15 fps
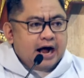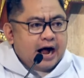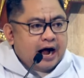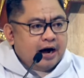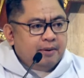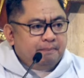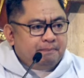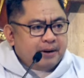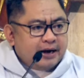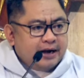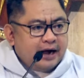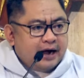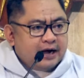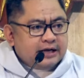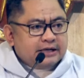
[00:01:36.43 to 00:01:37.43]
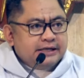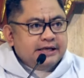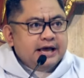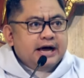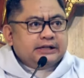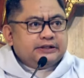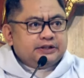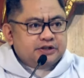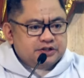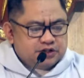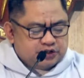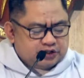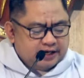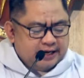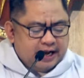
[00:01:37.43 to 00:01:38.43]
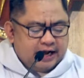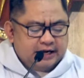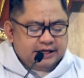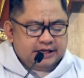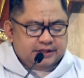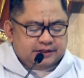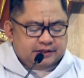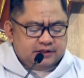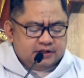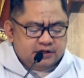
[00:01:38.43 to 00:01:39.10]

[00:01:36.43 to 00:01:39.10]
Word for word: Ang pag-akyat sa langit